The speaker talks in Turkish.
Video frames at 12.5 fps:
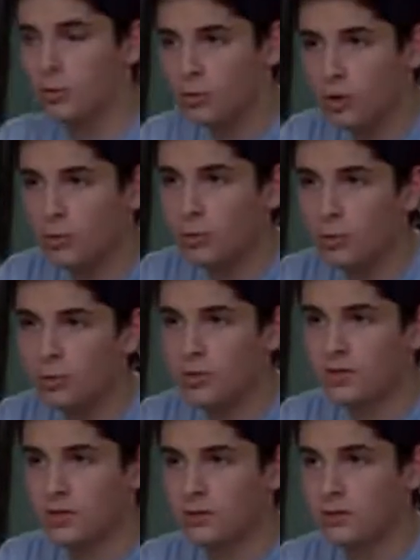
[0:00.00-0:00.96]
Kullanmıyorum
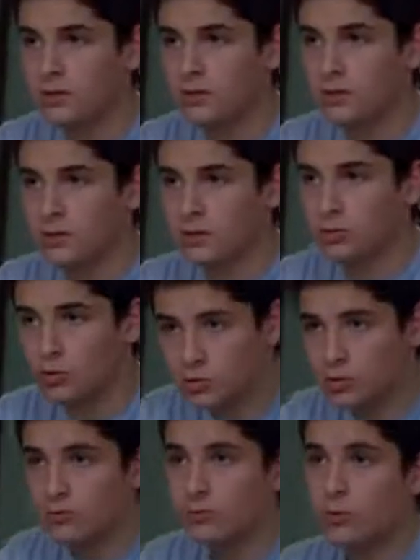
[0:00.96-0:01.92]
kaç aydır.
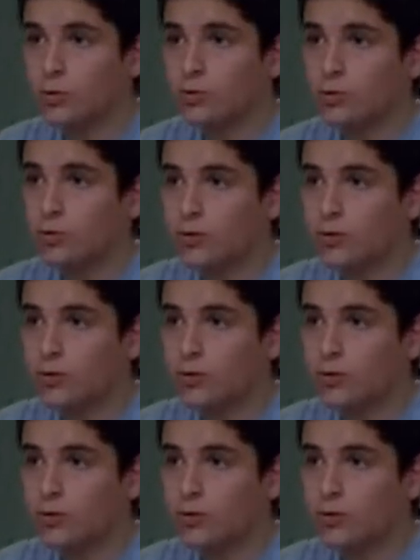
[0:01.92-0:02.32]
Tozlanıp duruyordu